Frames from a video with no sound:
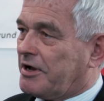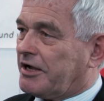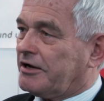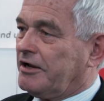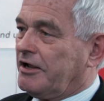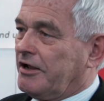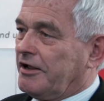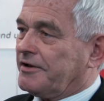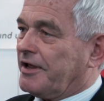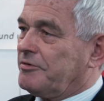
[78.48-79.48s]
machen,
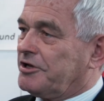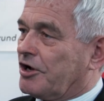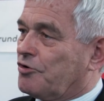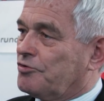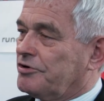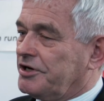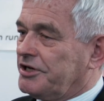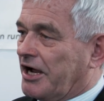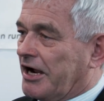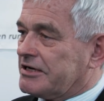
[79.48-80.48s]
damit der Kunde
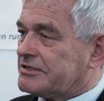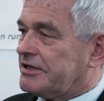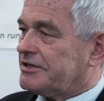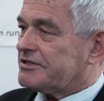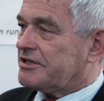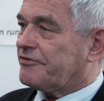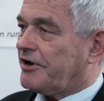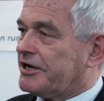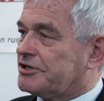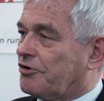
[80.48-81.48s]
nicht Angst hat, dass es
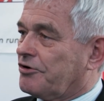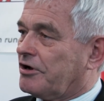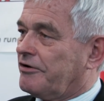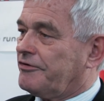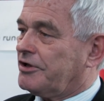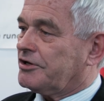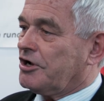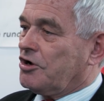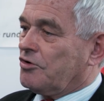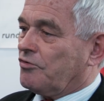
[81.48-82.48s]
vielleicht teurer wird
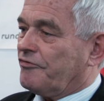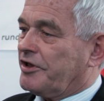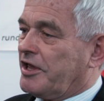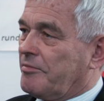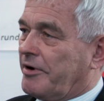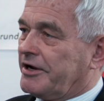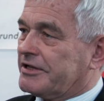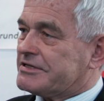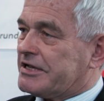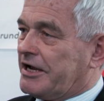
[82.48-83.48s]
und wir geben
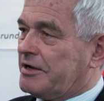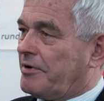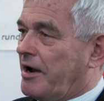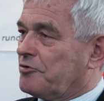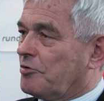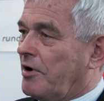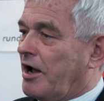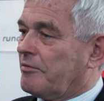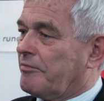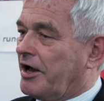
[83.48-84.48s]
eine Zeit bei einem
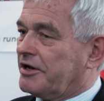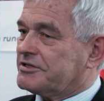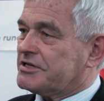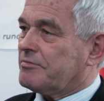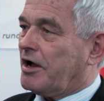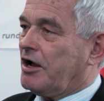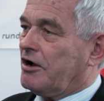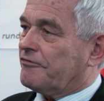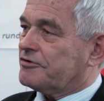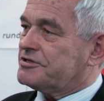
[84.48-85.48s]
normalen Badezimmer
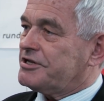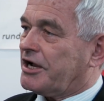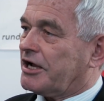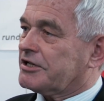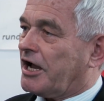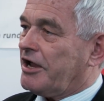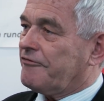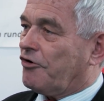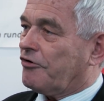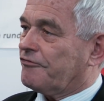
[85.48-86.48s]
von circa
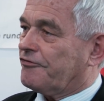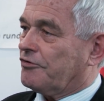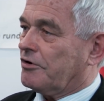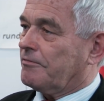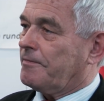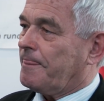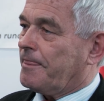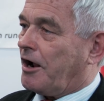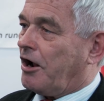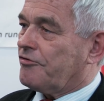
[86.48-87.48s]
drei Wochen vor.
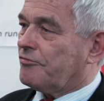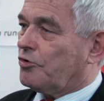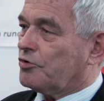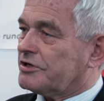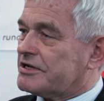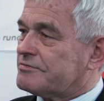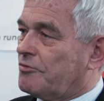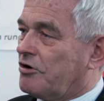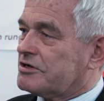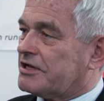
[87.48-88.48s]
Also montags
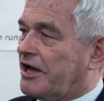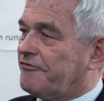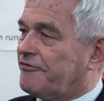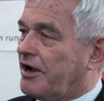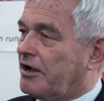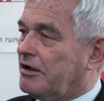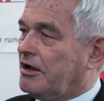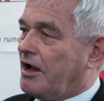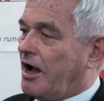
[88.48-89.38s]
morgens anfangen,